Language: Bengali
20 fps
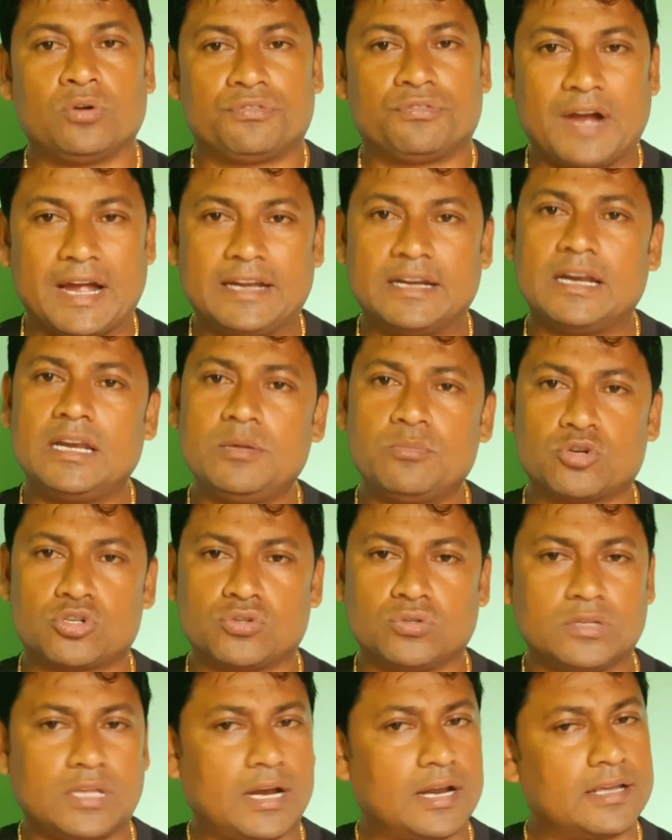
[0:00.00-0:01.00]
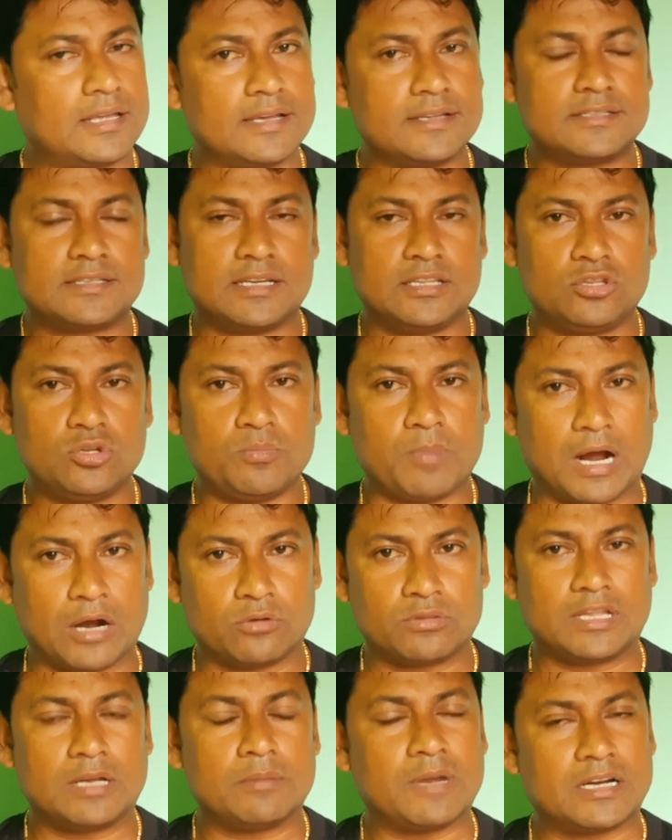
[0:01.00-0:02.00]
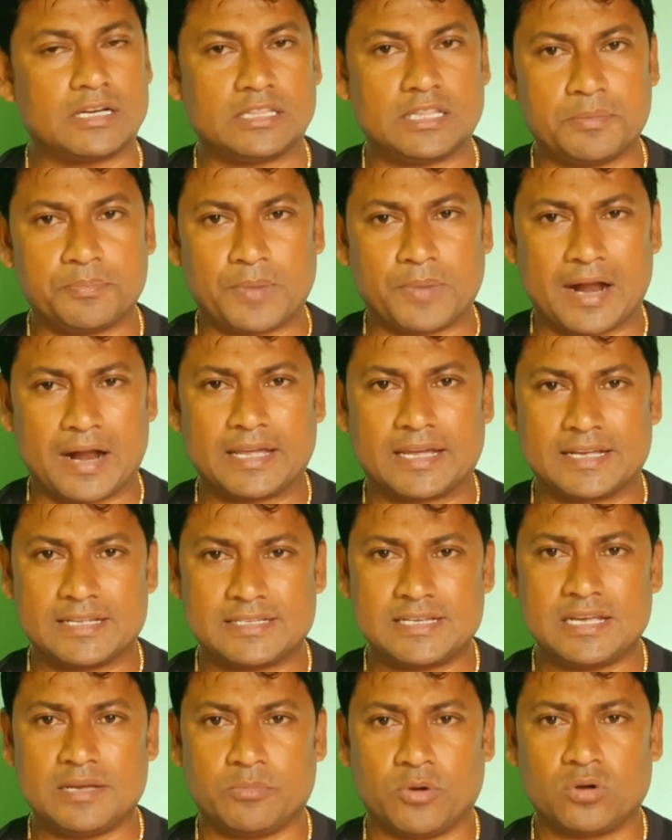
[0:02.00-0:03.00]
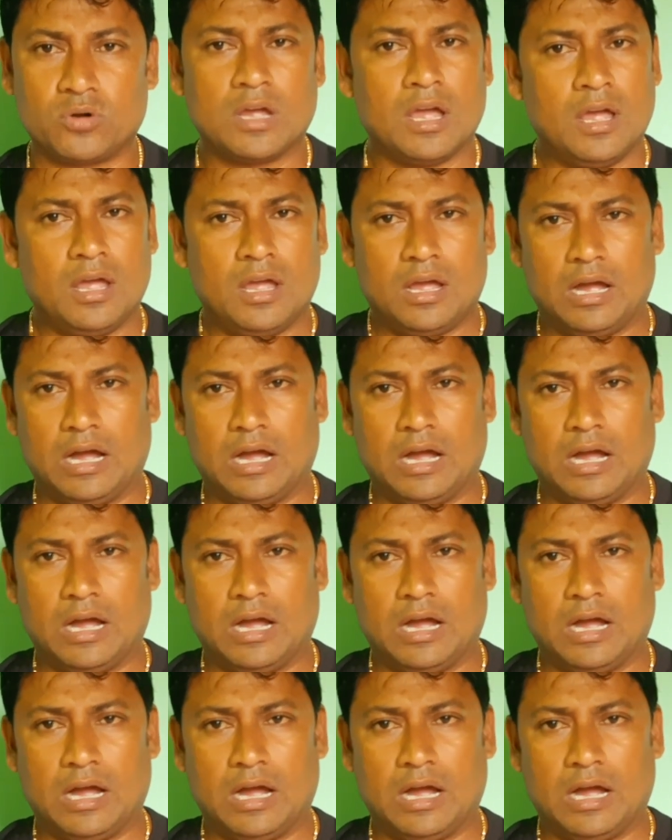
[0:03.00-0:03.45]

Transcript: তো ফাইনালি বসুন্ধরা কিংস কিন্তু ভারতের মাটিতে পা রেখেছে এবং